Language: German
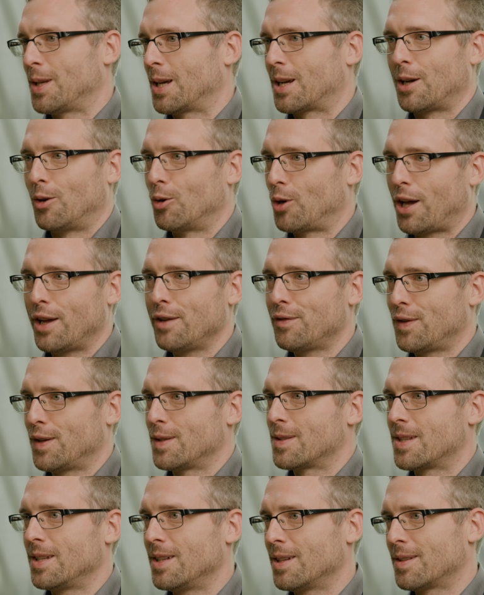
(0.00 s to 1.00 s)
Der GoLive
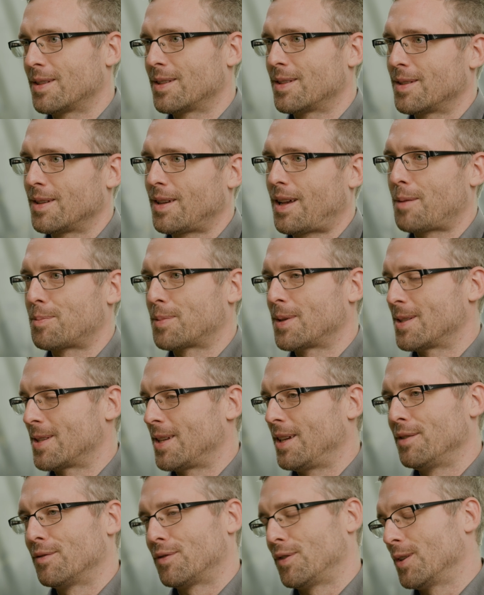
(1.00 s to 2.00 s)
an sich,
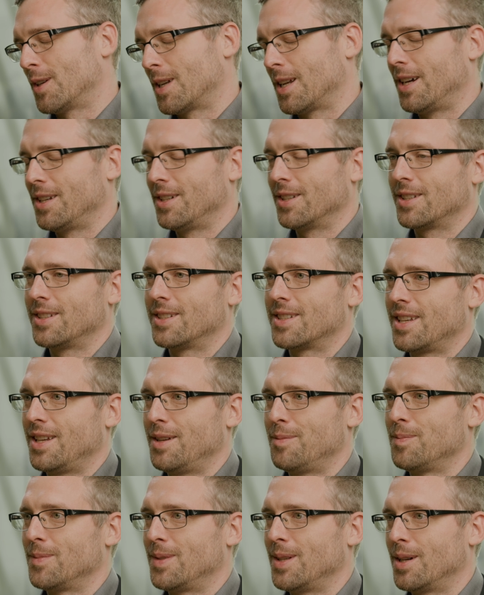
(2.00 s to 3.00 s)
abgesehen von kleineren
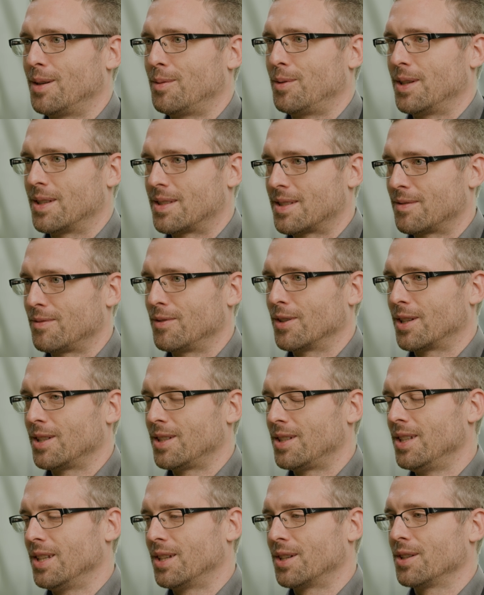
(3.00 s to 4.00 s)
Themen, die aber jetzt
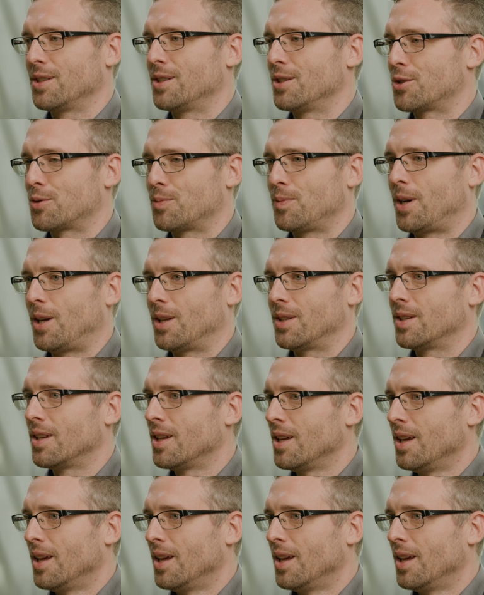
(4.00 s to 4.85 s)
wirklich nie kritisch waren,